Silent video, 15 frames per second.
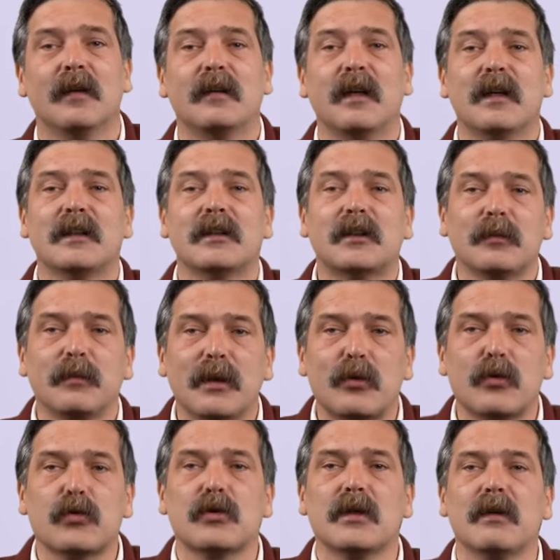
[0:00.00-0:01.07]
Değiştirme
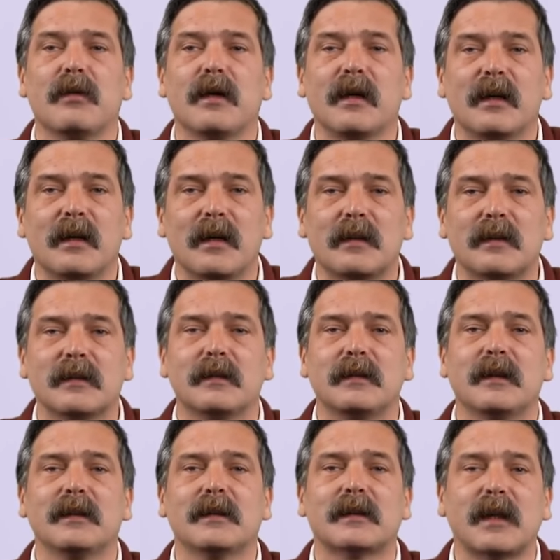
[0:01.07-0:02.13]
gücüne ve
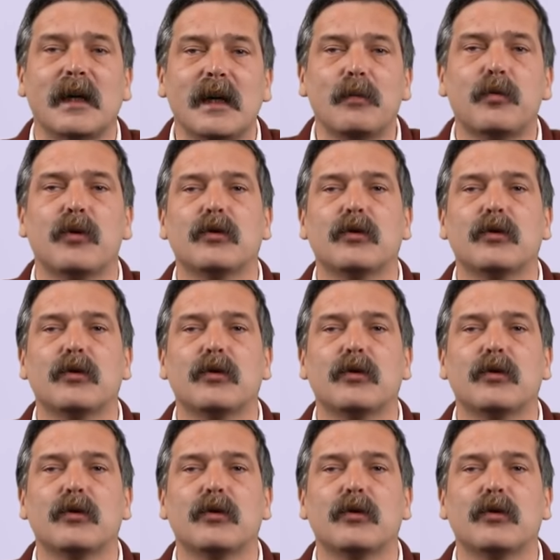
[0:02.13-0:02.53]
iradesine sahip